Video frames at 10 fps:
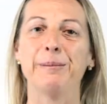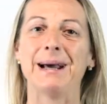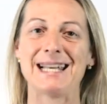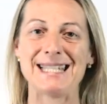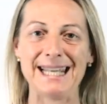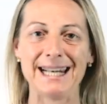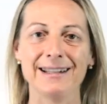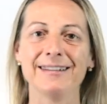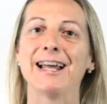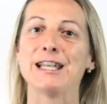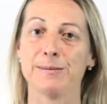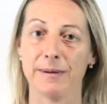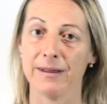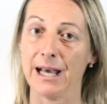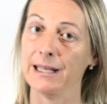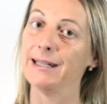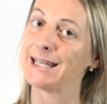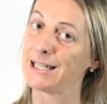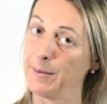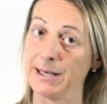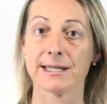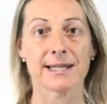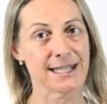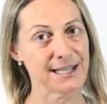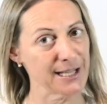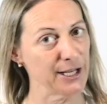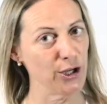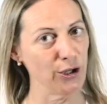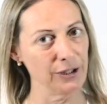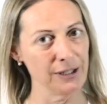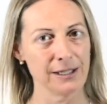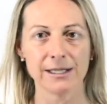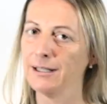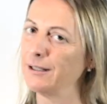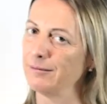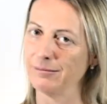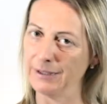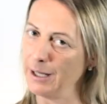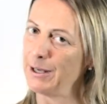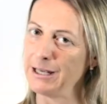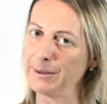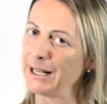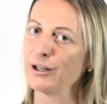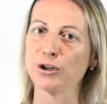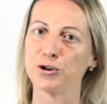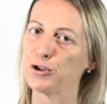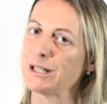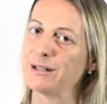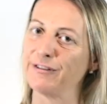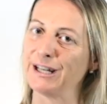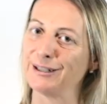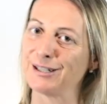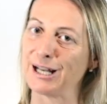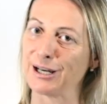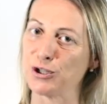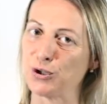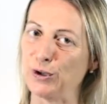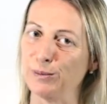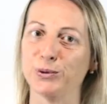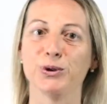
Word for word: para ser tan especial? Ya sabéis que si es de nión, debe llevar cosas diferentes al resto del